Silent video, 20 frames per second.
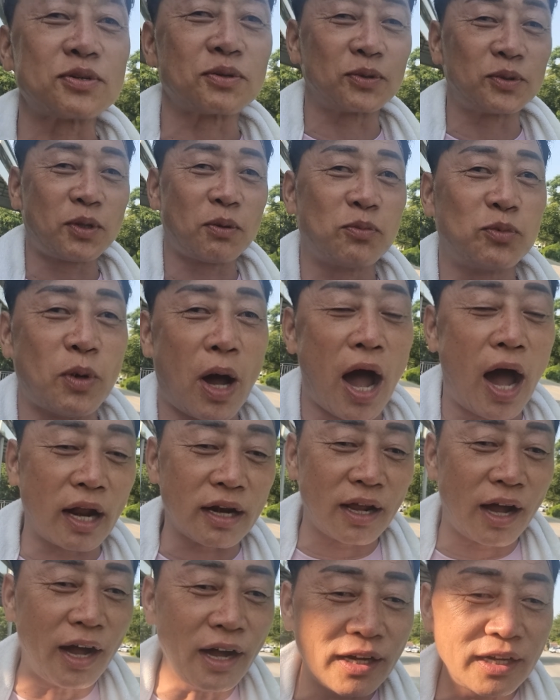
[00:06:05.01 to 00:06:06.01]
그때 뭐
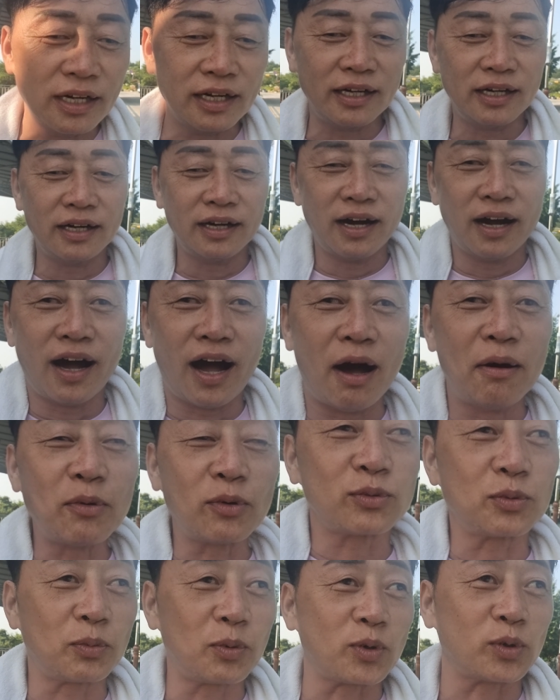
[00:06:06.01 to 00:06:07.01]
알아?
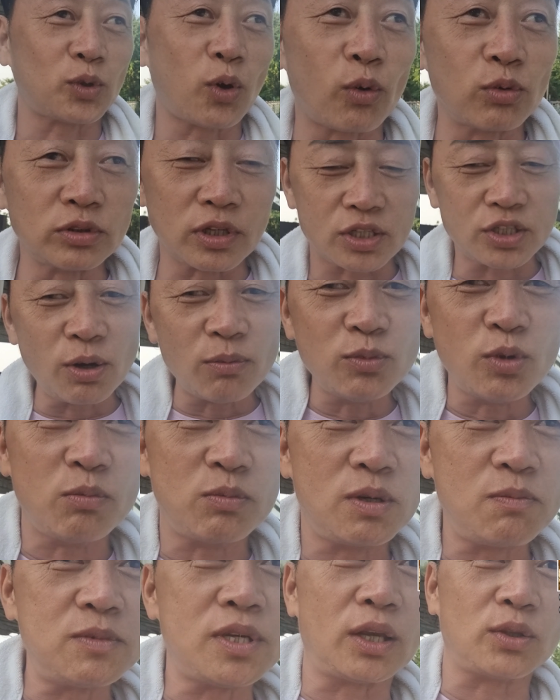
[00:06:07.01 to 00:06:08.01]
아무것도 모르고 더군다나 섬놈
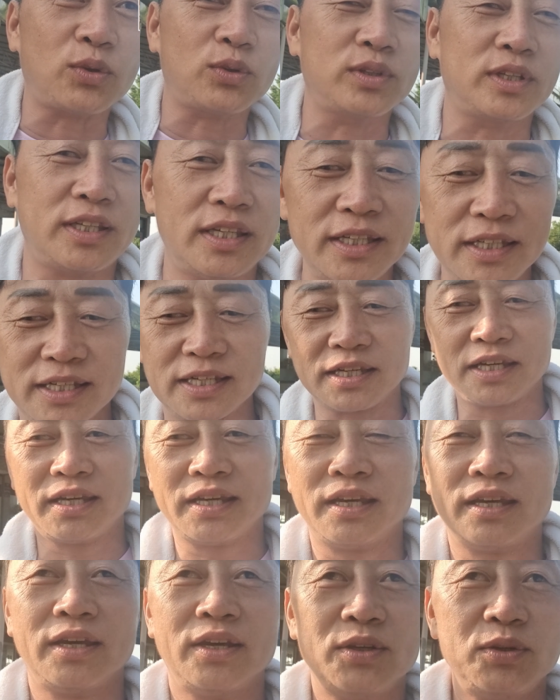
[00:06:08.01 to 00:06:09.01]
임자던디.
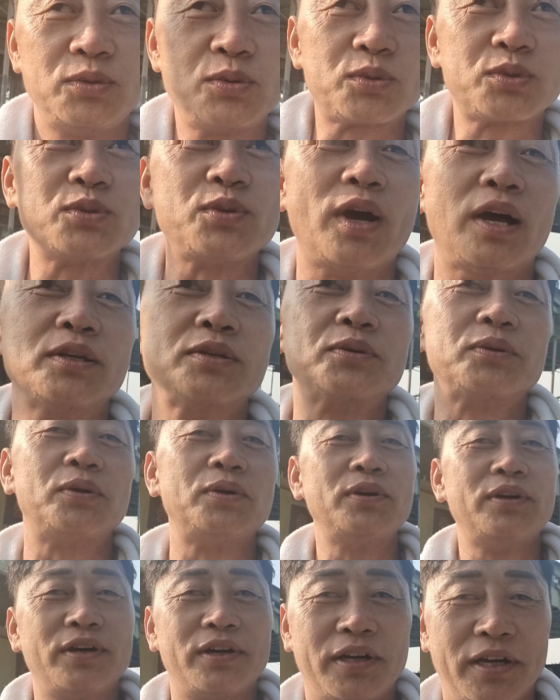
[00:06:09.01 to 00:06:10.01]
육주도 아니고.